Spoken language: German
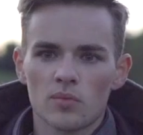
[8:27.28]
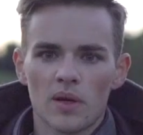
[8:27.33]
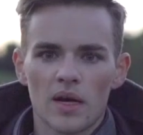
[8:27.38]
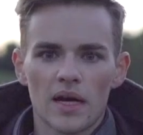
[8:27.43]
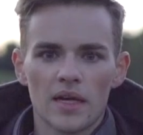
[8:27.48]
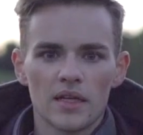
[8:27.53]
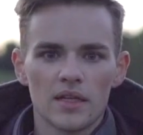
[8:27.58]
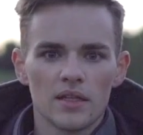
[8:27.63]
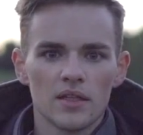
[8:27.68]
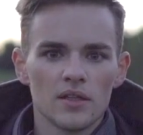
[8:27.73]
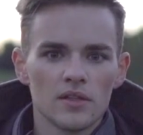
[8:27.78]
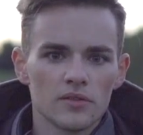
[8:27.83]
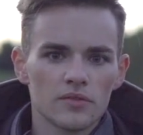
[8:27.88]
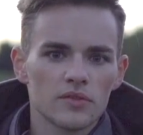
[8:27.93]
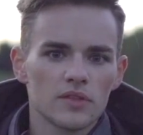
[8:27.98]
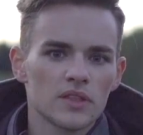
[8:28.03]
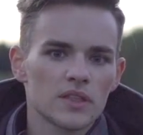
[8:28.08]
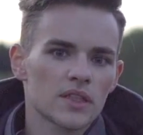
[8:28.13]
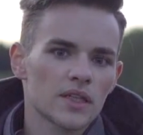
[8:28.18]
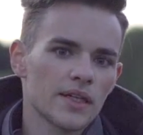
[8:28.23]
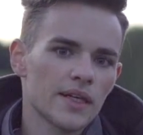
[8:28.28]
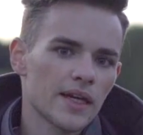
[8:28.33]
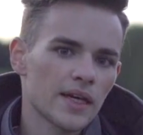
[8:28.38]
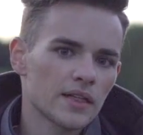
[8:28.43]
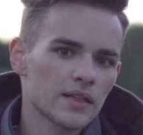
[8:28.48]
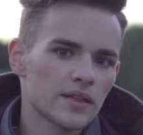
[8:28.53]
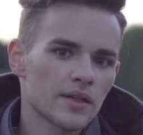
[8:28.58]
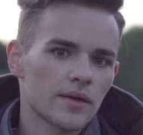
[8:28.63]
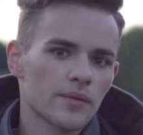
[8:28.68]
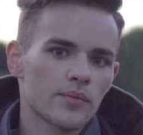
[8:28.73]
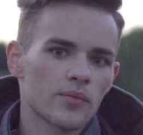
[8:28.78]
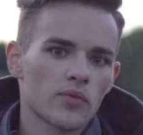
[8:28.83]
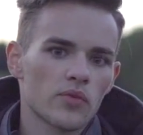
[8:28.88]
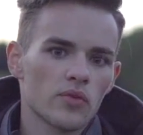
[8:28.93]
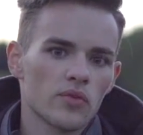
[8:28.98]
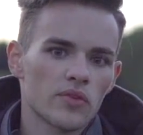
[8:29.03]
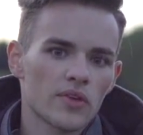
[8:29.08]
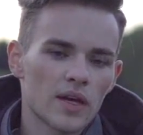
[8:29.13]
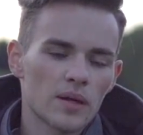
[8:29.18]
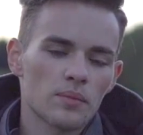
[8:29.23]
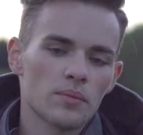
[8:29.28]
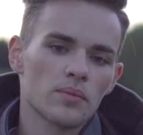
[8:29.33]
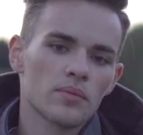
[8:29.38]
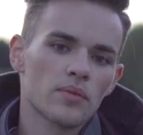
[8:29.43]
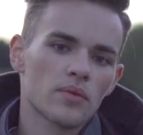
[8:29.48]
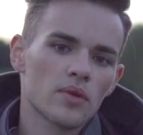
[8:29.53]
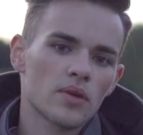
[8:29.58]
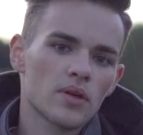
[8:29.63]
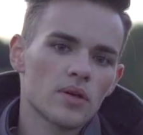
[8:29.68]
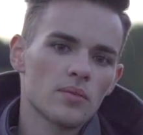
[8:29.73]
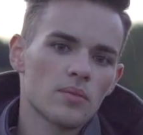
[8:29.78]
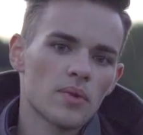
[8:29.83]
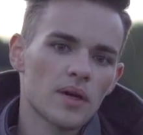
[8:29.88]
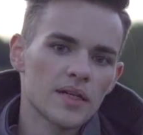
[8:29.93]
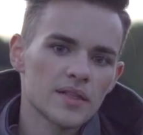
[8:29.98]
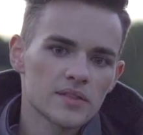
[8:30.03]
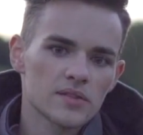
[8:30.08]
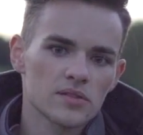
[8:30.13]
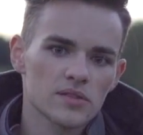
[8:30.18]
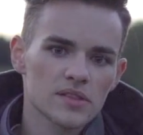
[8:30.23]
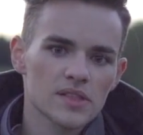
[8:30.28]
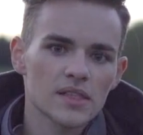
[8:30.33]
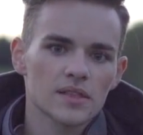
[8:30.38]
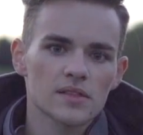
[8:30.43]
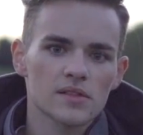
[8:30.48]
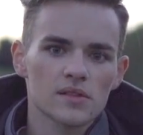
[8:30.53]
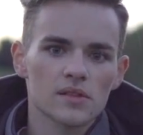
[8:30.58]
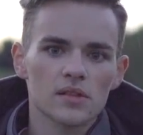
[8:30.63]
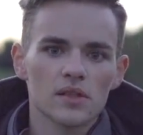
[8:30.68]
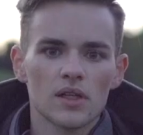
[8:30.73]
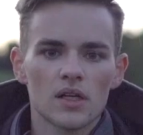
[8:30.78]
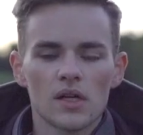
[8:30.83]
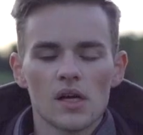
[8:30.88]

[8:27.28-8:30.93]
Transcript: mal alle Hilfen, die ich gelernt habe, zusammen ähm, einzusetzen.